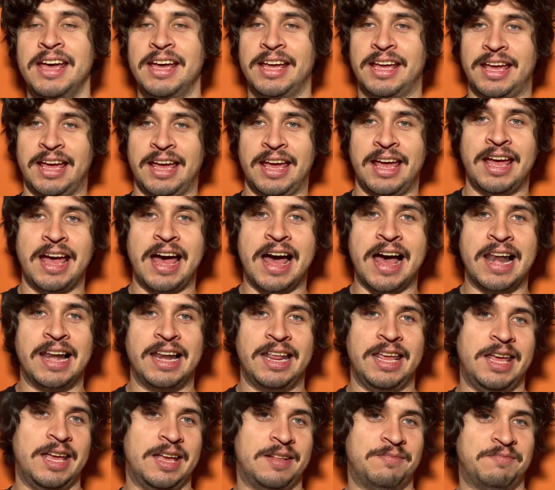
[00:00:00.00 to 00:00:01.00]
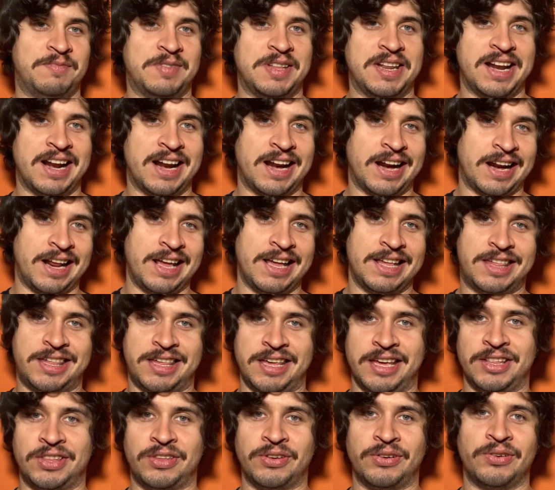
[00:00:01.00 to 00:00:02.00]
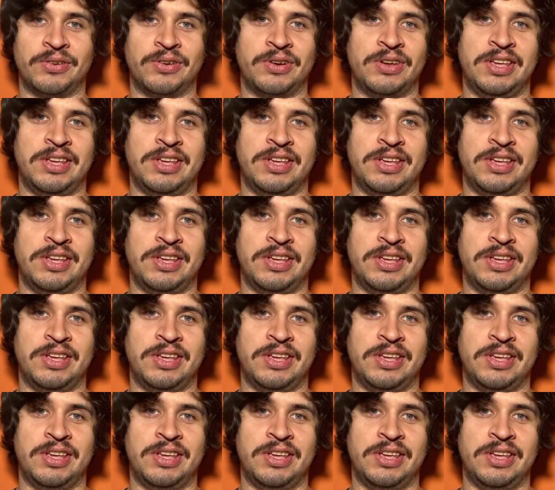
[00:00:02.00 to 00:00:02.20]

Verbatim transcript: que es alguien recheto